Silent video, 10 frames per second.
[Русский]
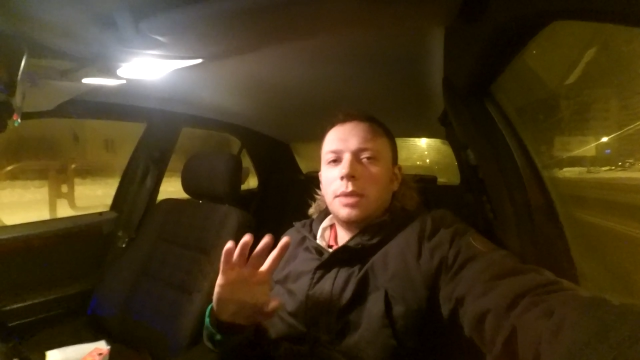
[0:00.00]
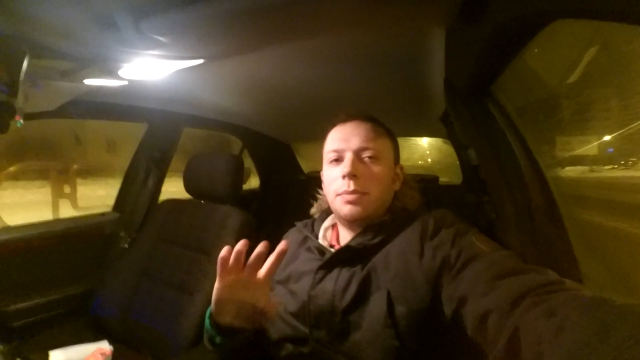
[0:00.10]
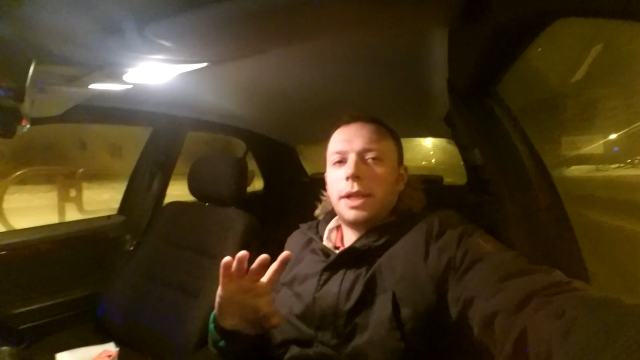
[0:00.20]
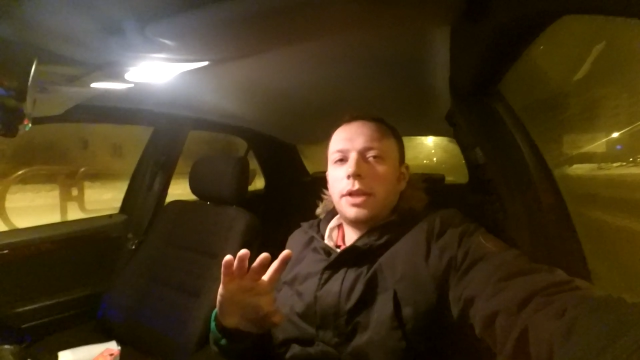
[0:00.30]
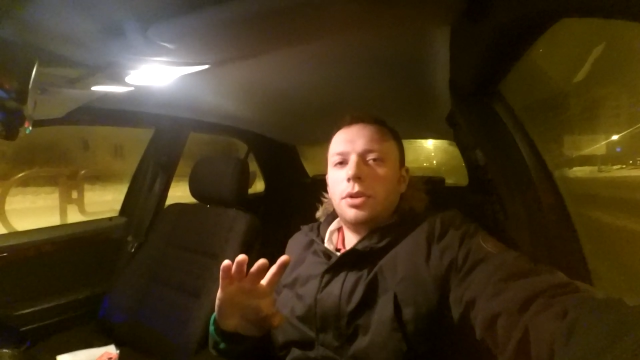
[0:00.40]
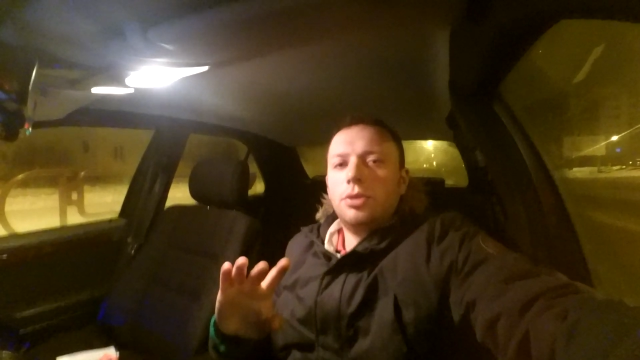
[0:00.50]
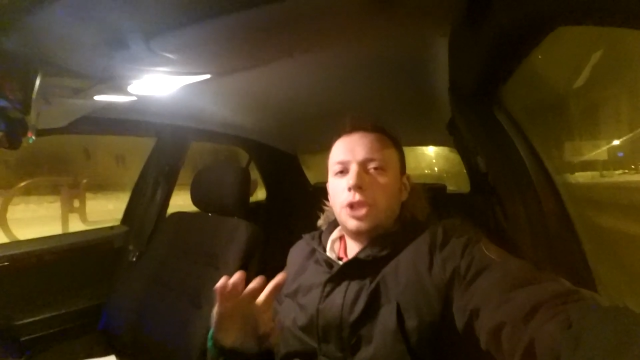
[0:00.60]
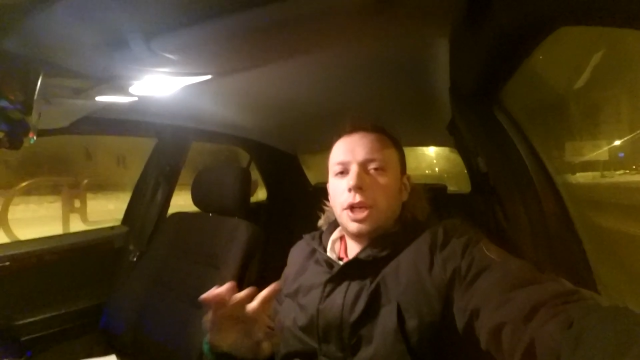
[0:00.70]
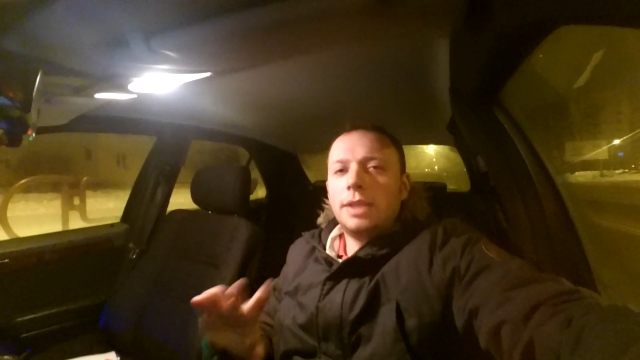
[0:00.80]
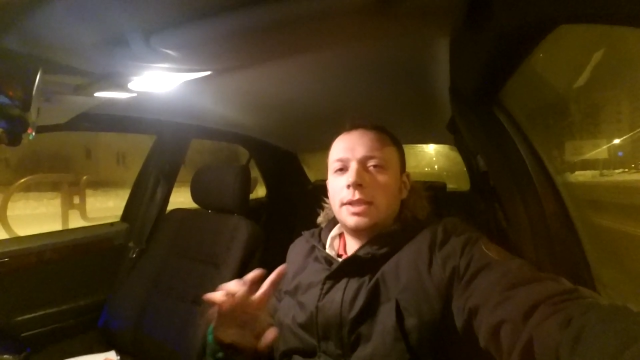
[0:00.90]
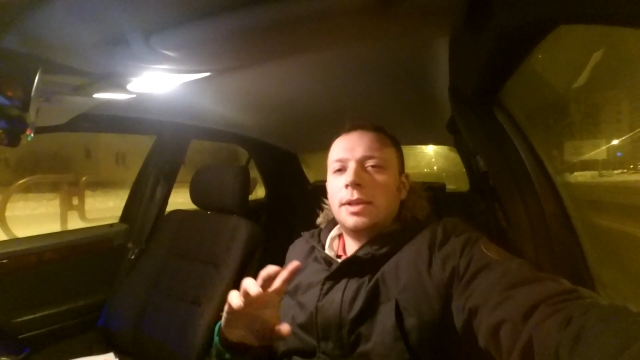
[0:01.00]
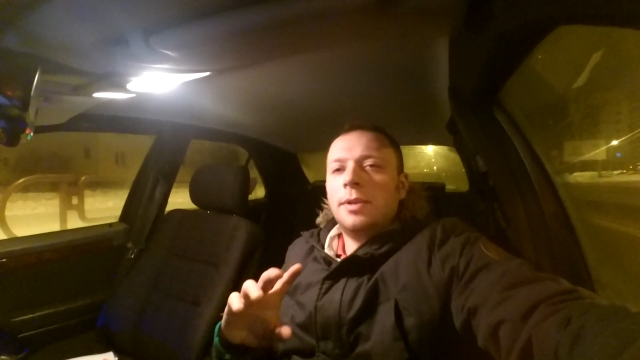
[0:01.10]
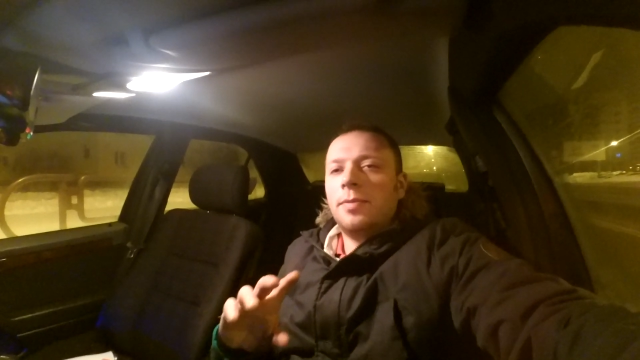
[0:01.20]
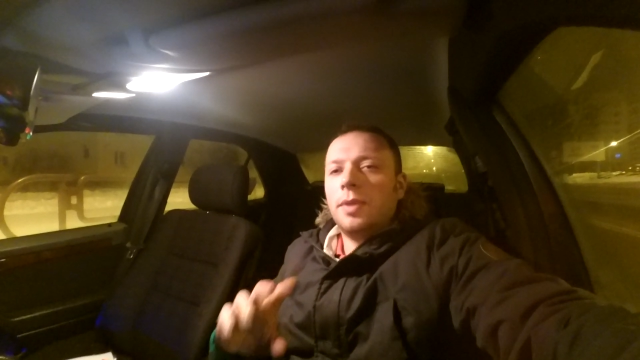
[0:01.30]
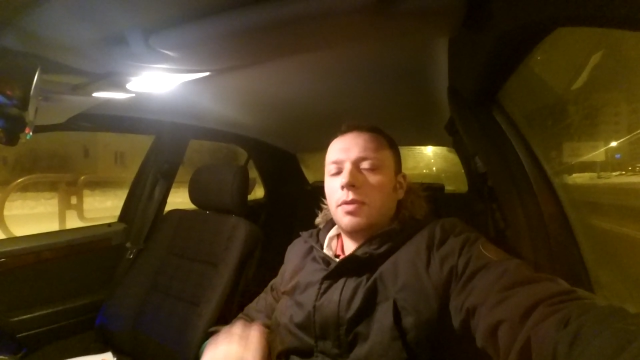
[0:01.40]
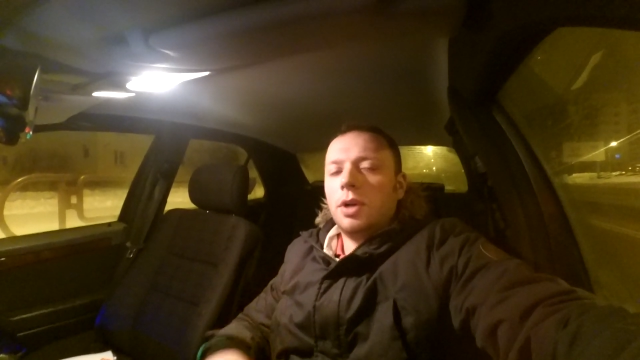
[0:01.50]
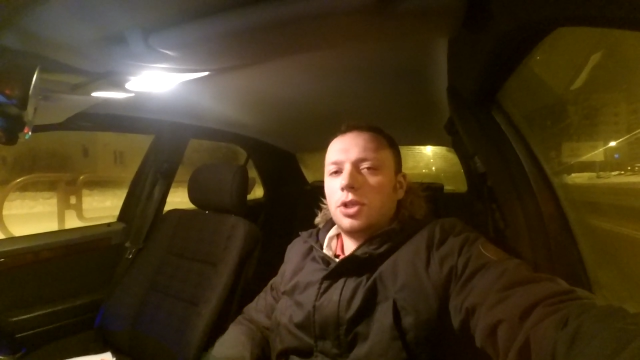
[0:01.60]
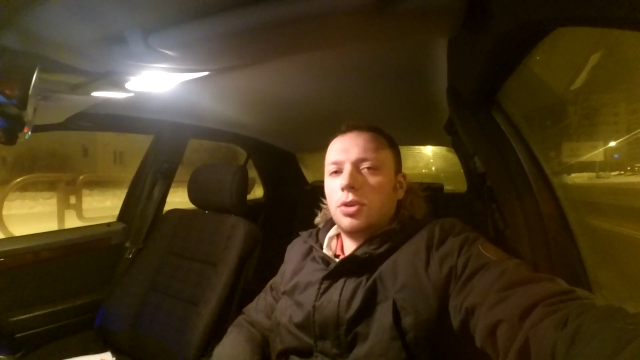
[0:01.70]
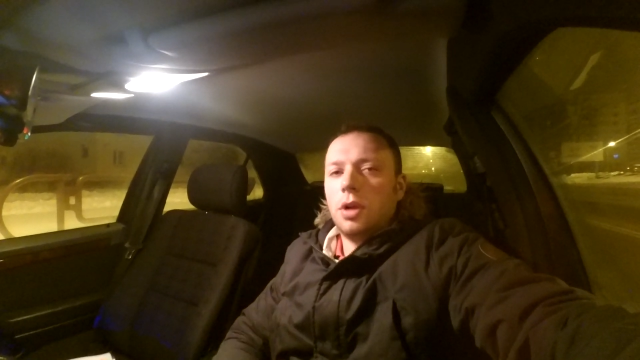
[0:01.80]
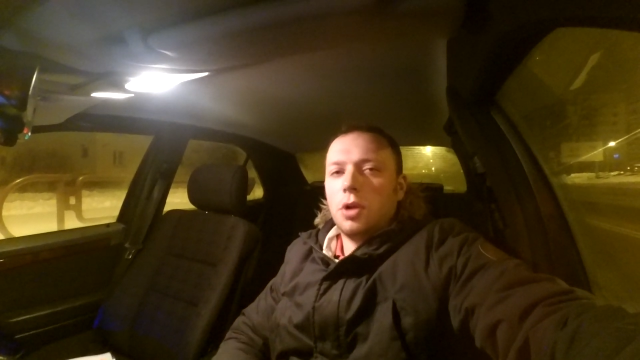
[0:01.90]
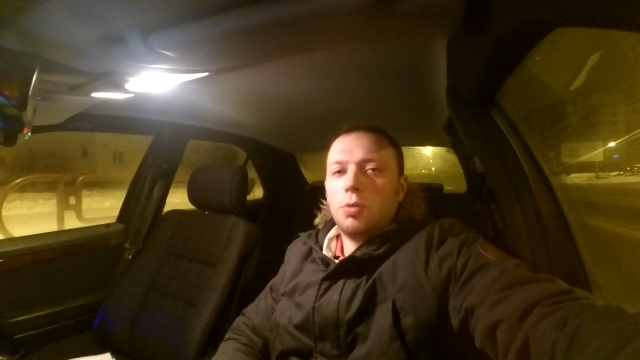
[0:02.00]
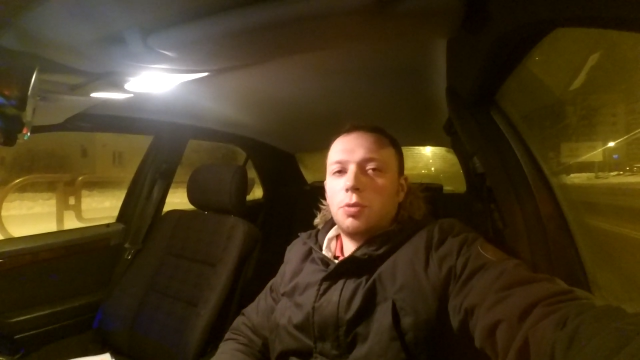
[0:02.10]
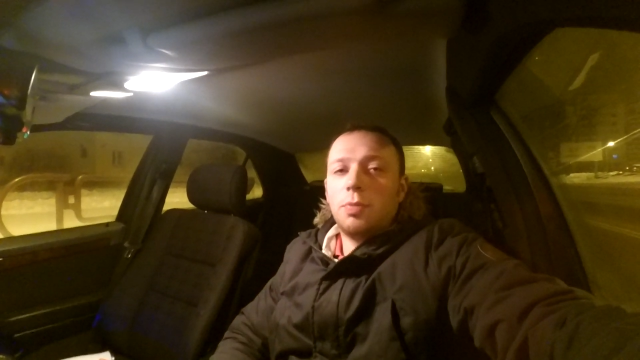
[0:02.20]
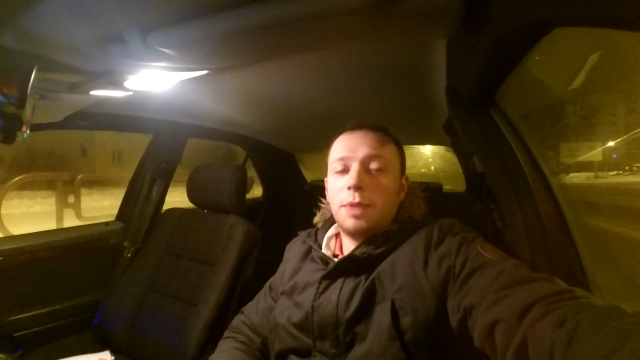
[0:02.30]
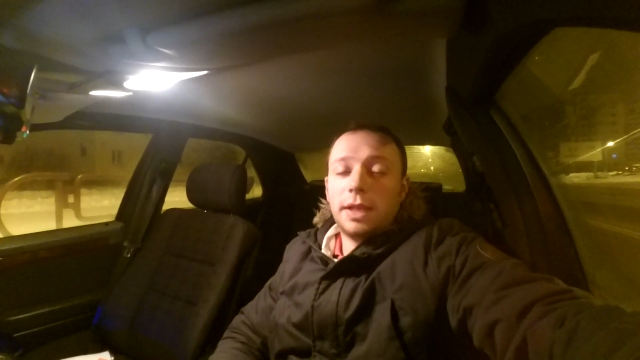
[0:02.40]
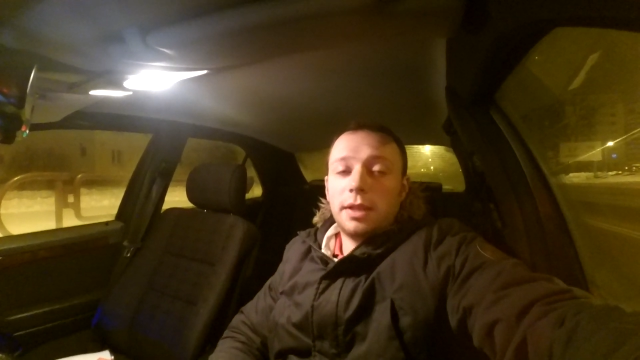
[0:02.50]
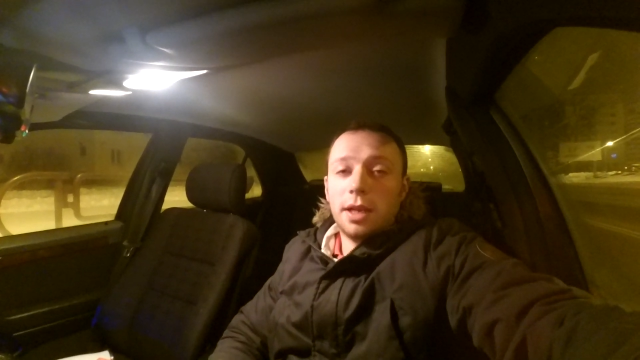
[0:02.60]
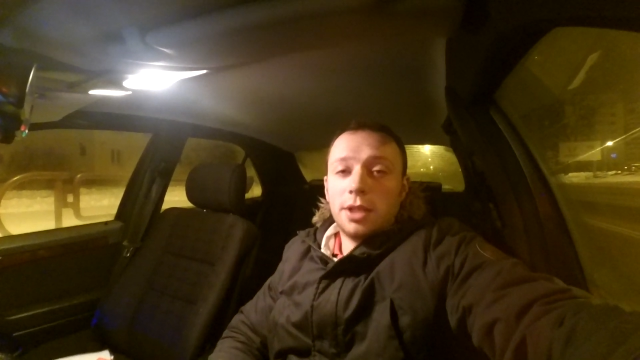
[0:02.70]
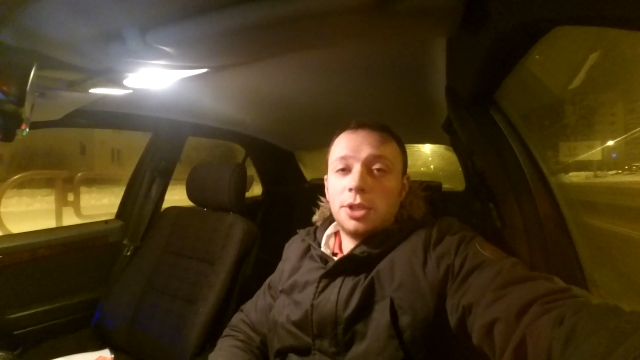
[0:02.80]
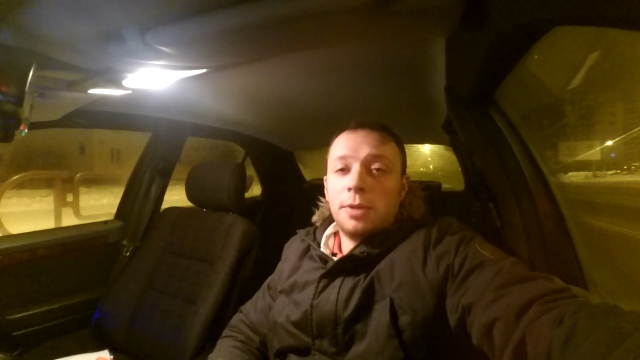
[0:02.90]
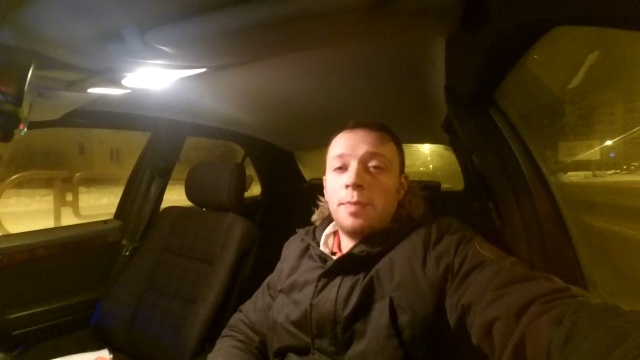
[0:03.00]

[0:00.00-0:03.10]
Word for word: переключать вашу коробку передач.